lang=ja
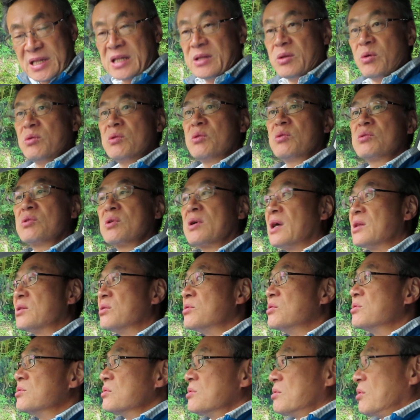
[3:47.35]
でどういうことかと
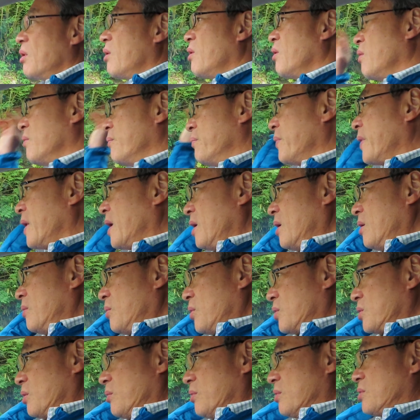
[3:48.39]
いうと
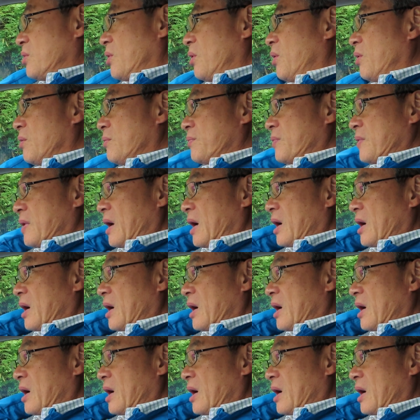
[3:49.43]
もともと、